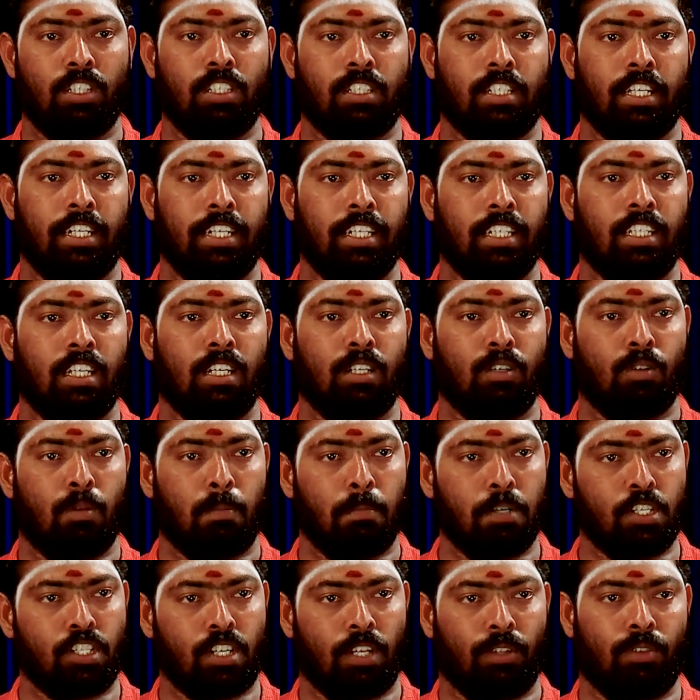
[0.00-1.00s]
வந்து செய்கிறது எனக்கு
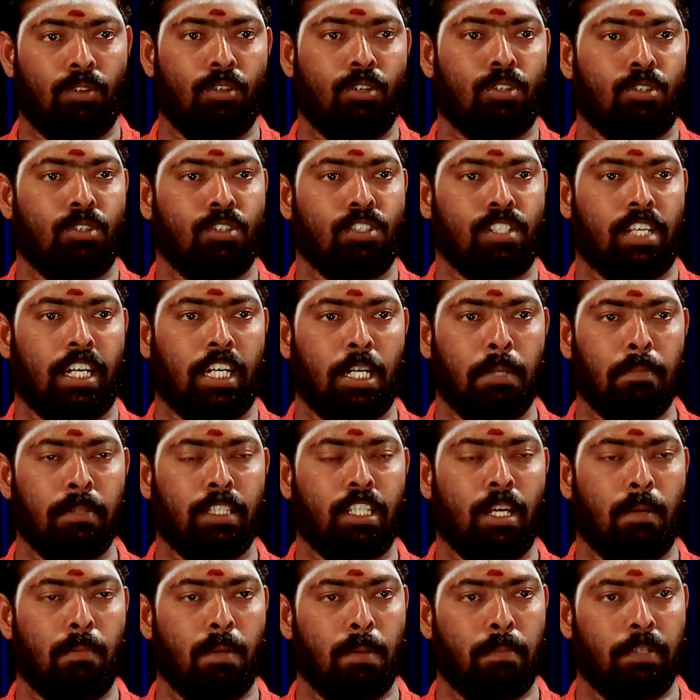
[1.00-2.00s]
ரொம்ப சந்தோஷம்
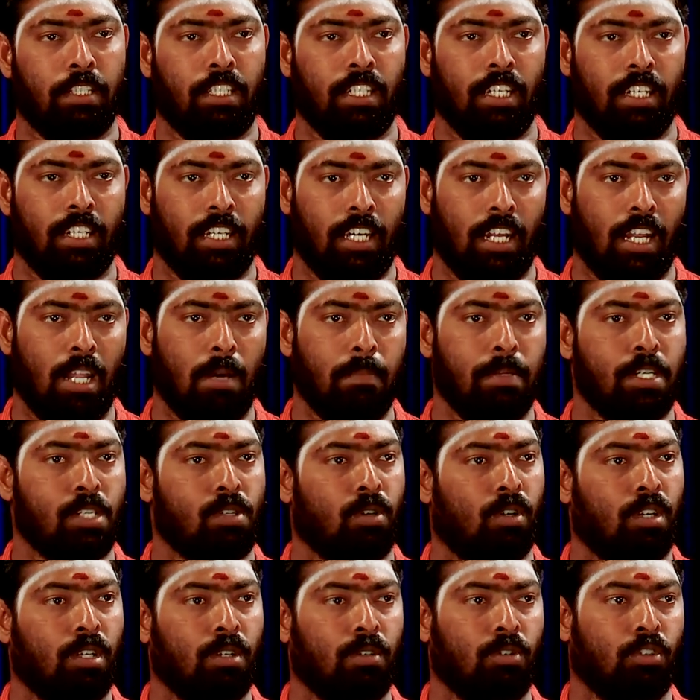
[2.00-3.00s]
சகிப்புத்தன்மை பற்றி எனக்கு எல்லாமே
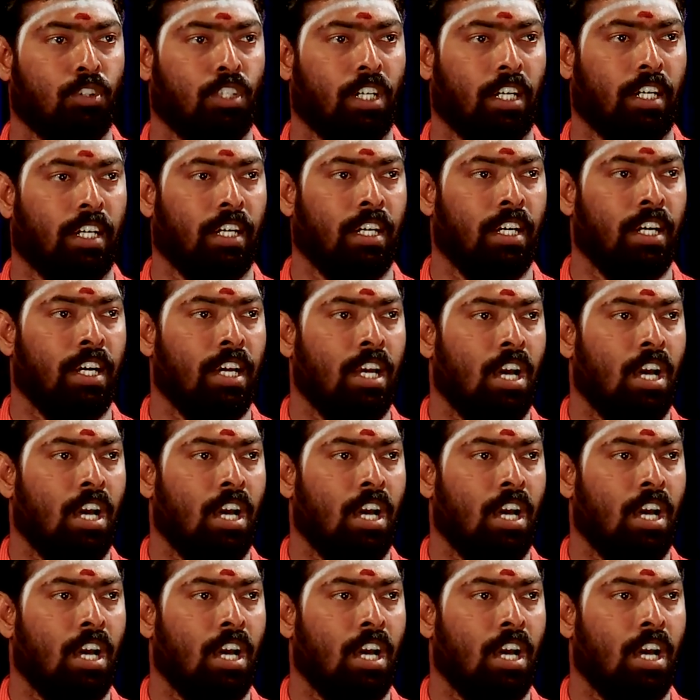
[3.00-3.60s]
சொல்லி கொடுத்தாங்க